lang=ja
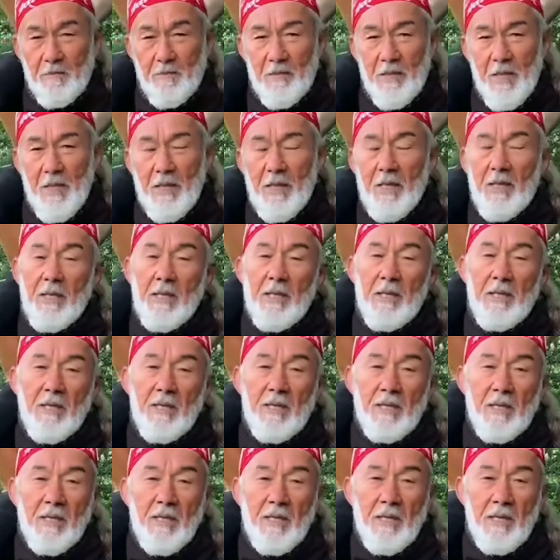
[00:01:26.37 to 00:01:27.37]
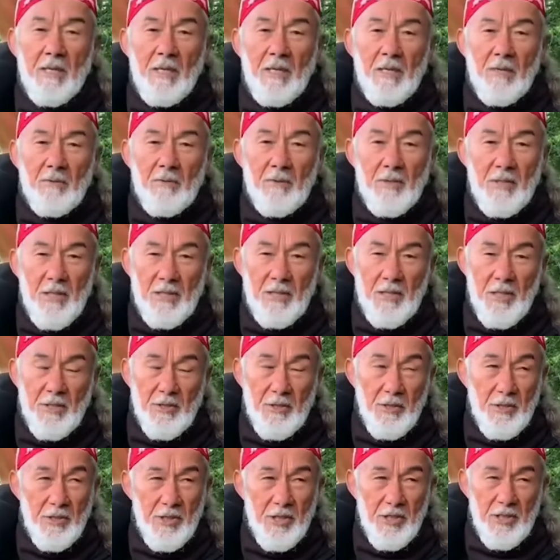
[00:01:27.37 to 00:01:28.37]
えー、私たち
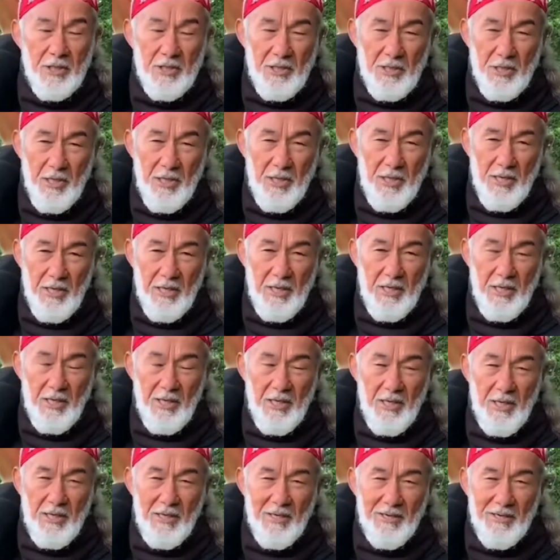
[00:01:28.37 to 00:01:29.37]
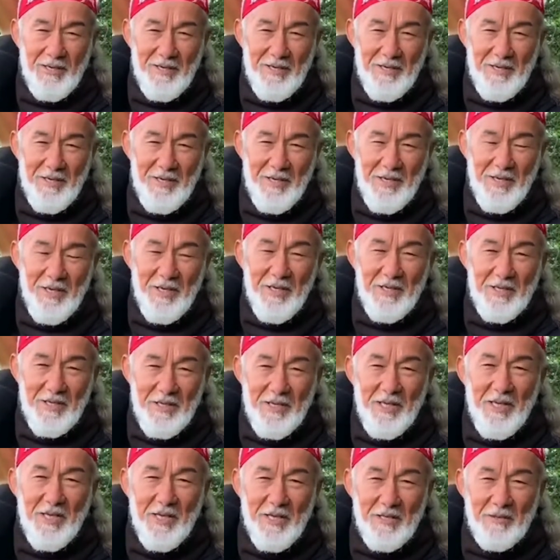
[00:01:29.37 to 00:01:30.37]
は人生、
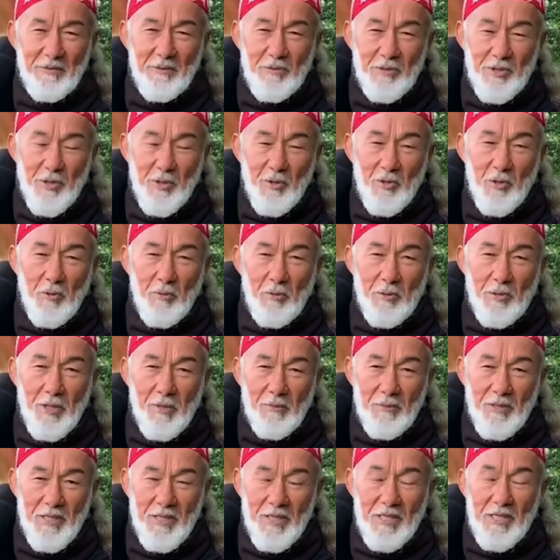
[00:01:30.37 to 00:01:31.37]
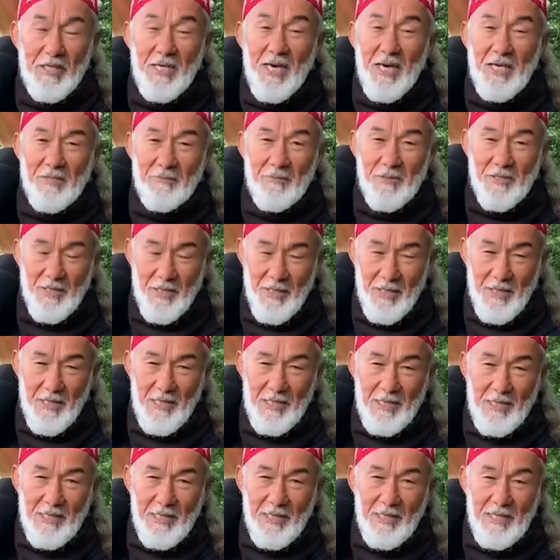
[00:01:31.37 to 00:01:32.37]
えー、ね、愚痴をこぼせばきりがありません
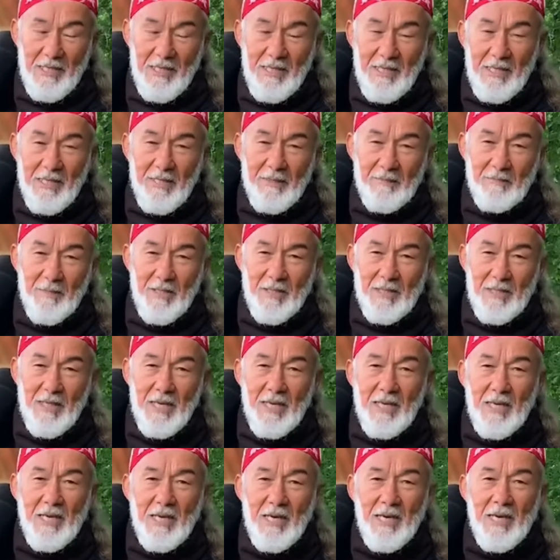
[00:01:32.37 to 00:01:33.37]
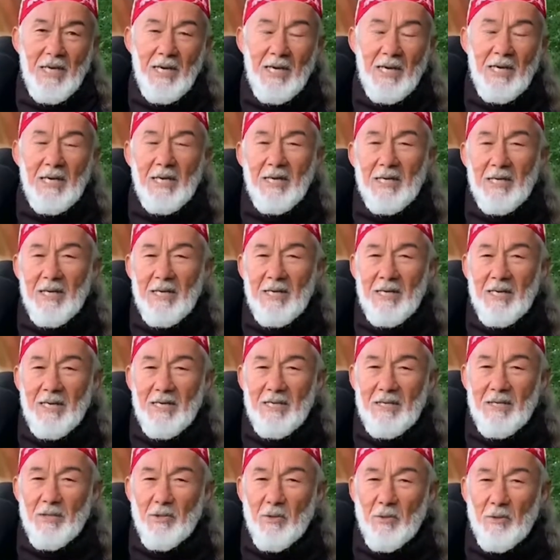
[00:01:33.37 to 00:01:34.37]
また
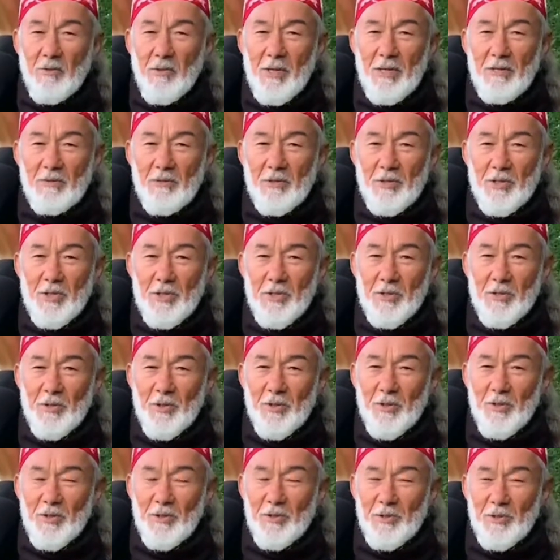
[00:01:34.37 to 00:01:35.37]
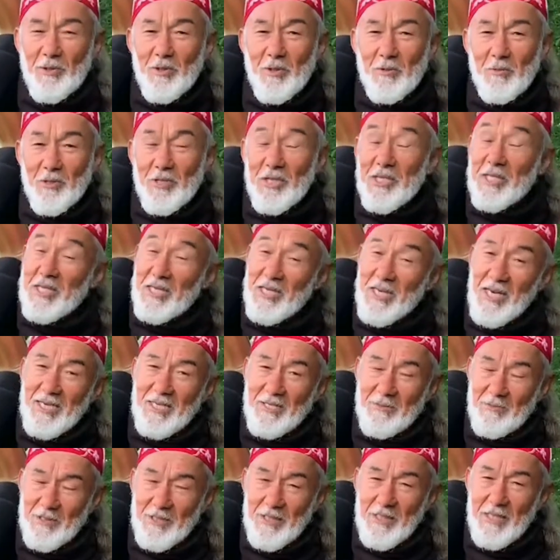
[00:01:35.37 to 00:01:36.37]
人の悪口を言うのもきりがあり
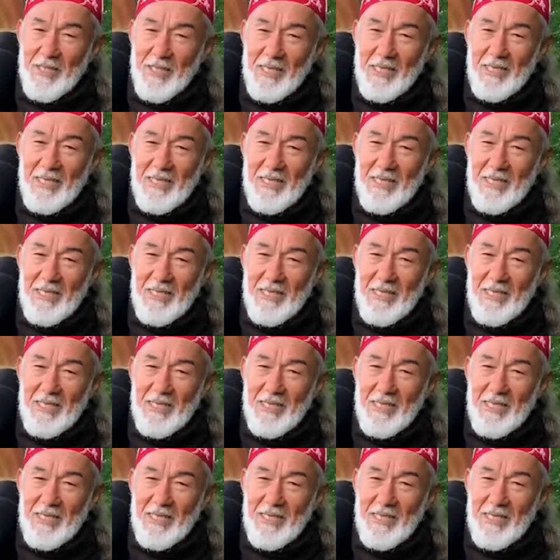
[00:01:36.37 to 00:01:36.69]
ません、